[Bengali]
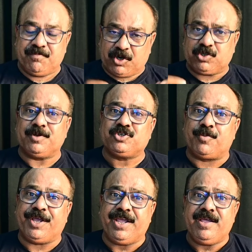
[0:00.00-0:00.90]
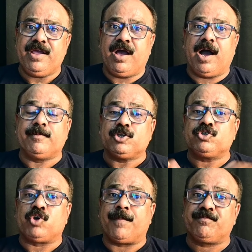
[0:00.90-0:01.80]
বর্তমান সময়ে আমরা
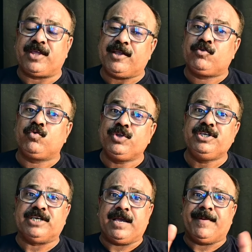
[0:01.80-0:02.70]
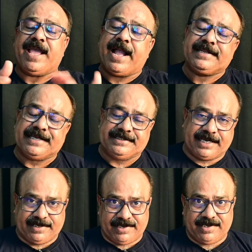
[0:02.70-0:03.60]
হয়তো সপ্তাহে দুদিন যাই বা একদিন
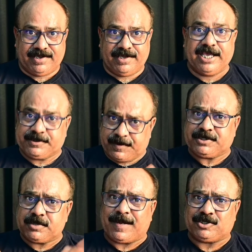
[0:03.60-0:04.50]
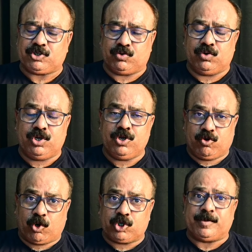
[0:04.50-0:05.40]
যাই এক্সপেন্সেস বাড়ছে তো
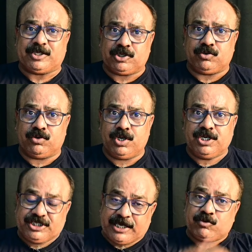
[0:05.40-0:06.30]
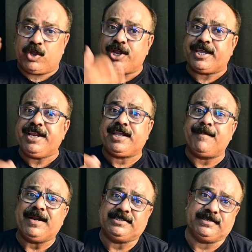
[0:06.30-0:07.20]
খরচ বাড়ছে তো সেই তুলনায় কি
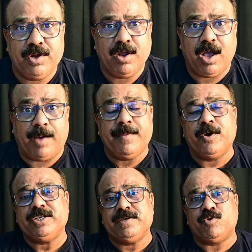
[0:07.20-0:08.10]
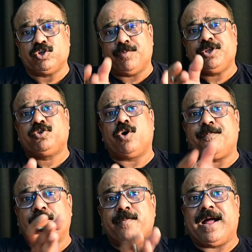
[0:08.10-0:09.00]
ইনকাম বেড়েছে আমি বলেছি মধ্যবিত্ত
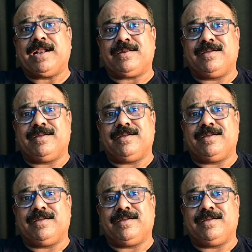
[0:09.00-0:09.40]
পরিবার